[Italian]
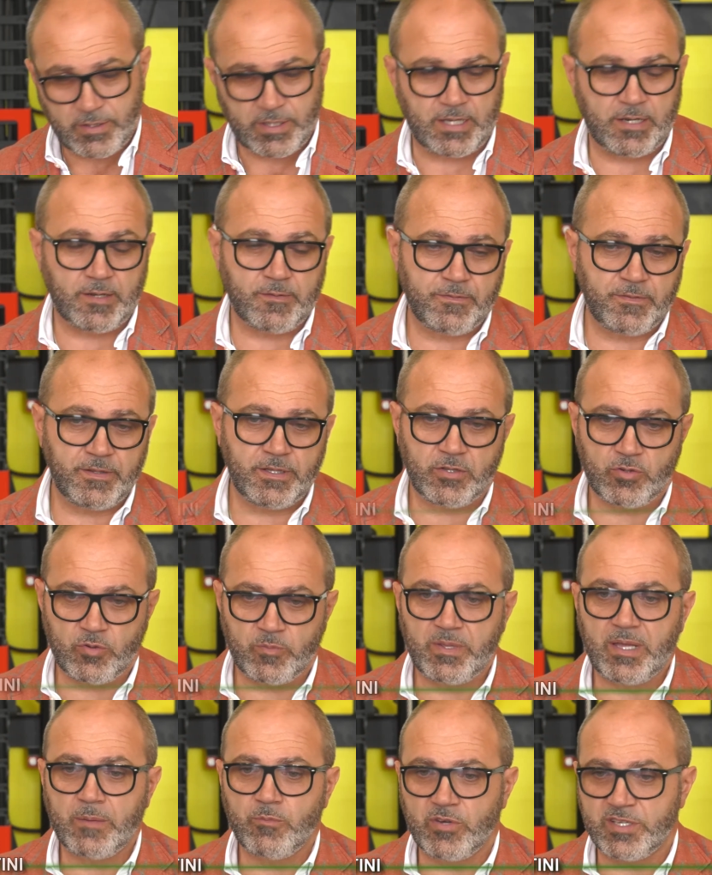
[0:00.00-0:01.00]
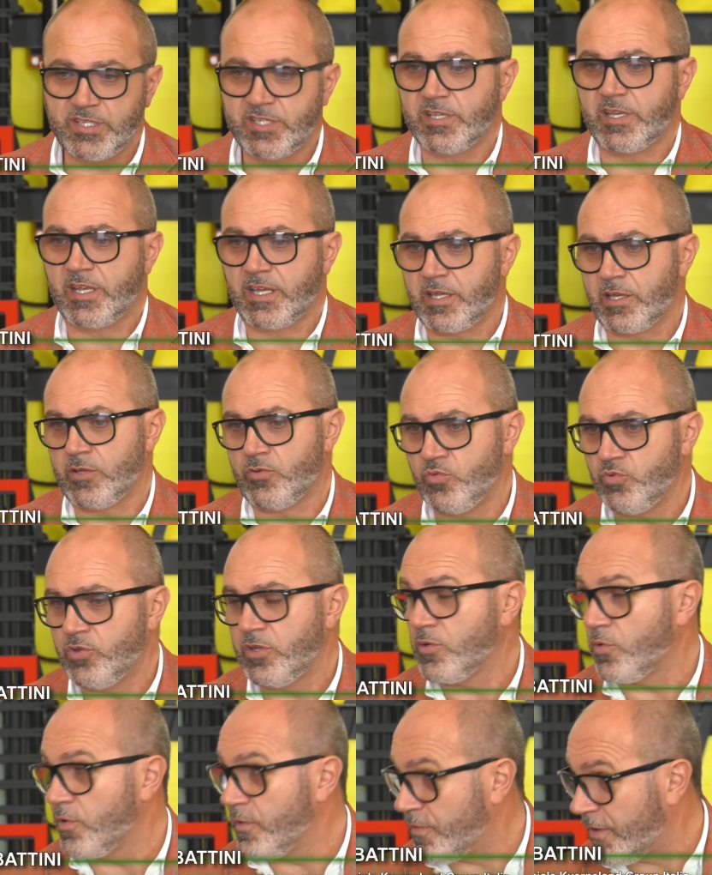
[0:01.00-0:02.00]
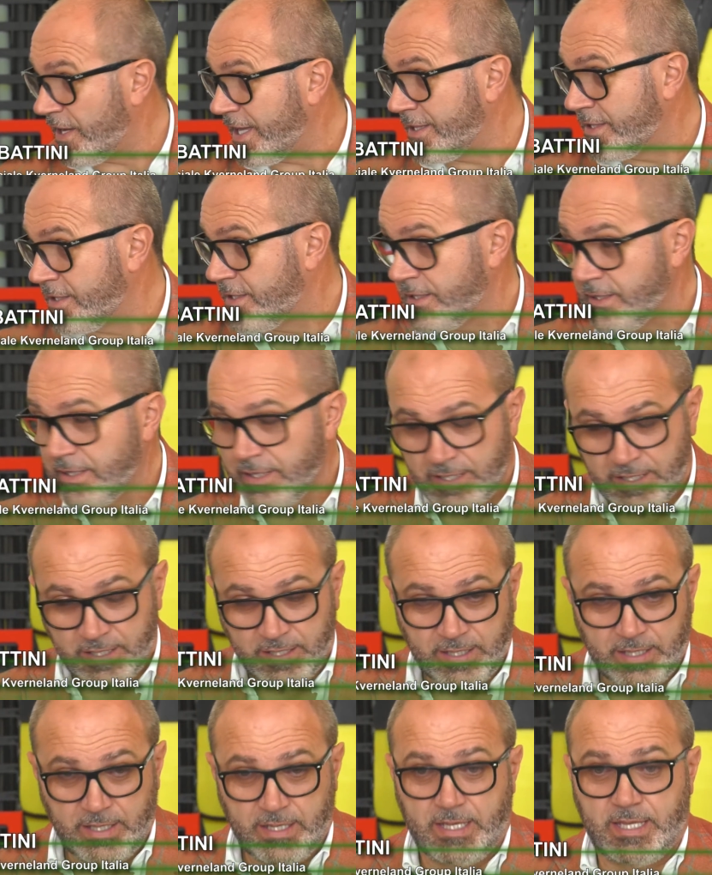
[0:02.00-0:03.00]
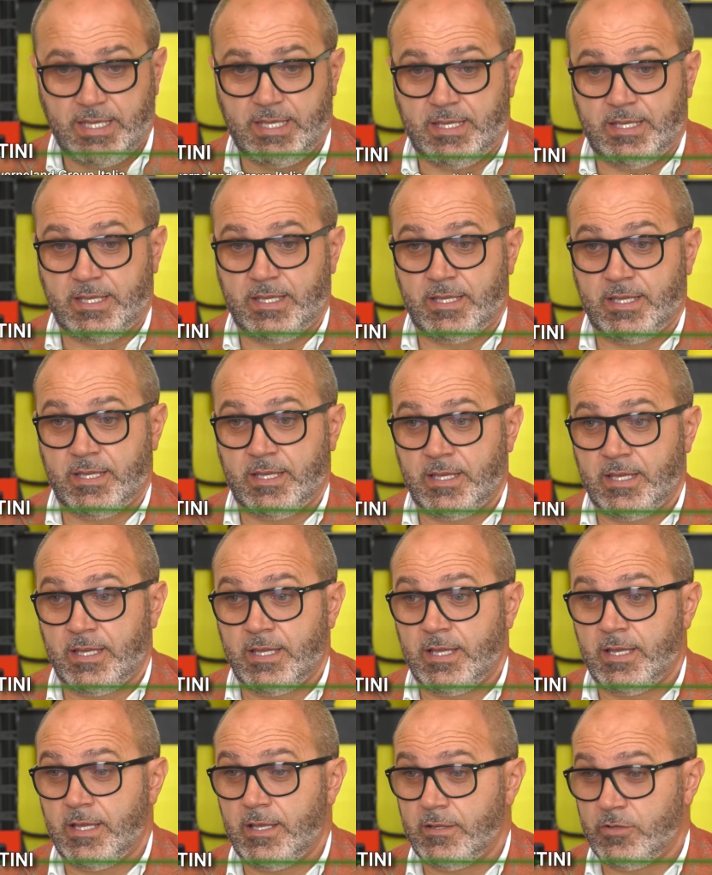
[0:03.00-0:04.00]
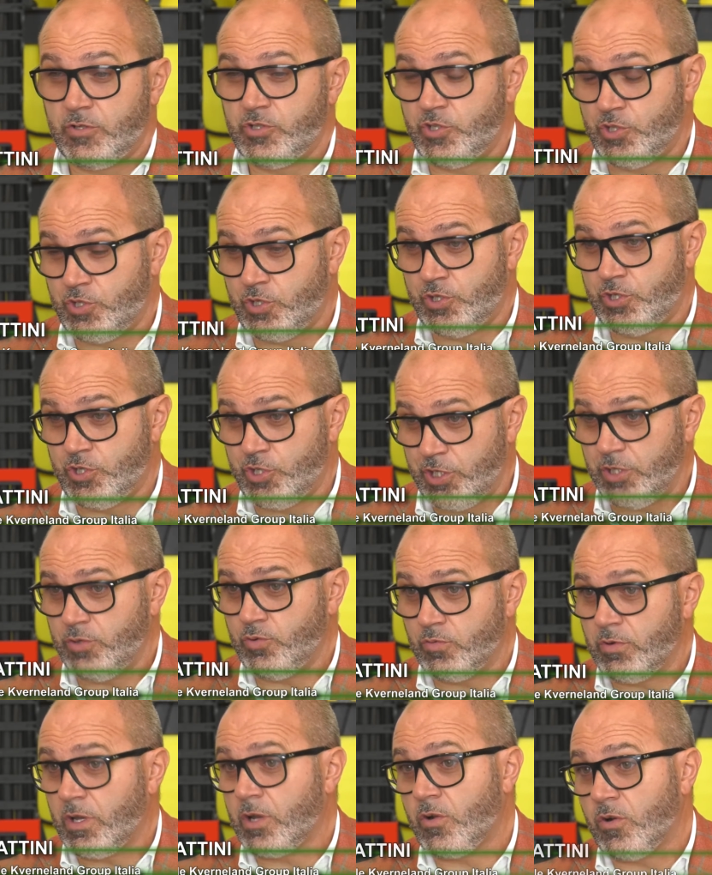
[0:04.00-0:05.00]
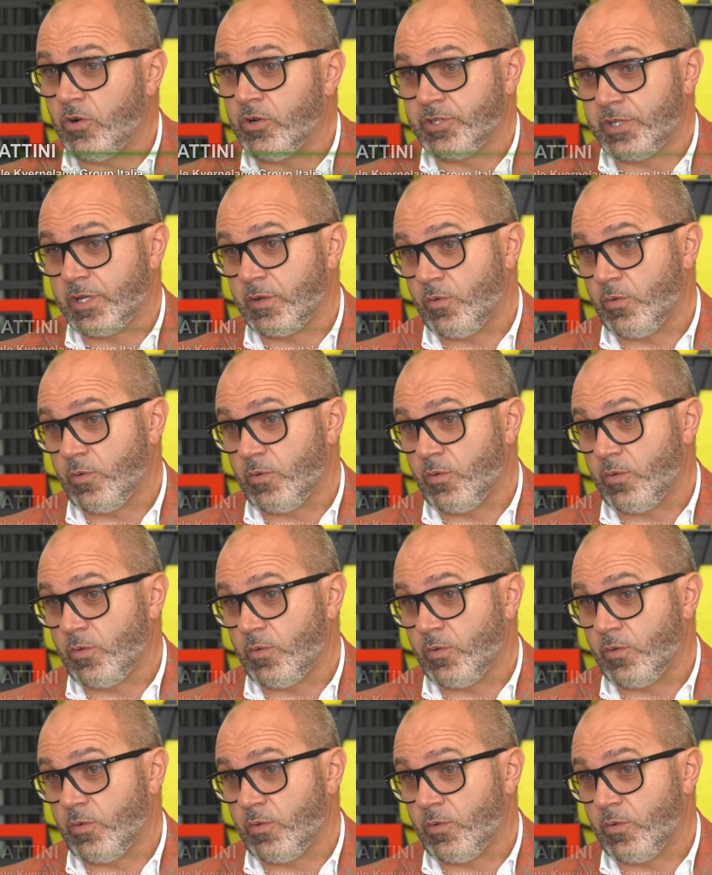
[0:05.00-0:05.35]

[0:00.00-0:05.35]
Alla fine dobbiamo essere creduti coi fatti. Eh, cito una cosa,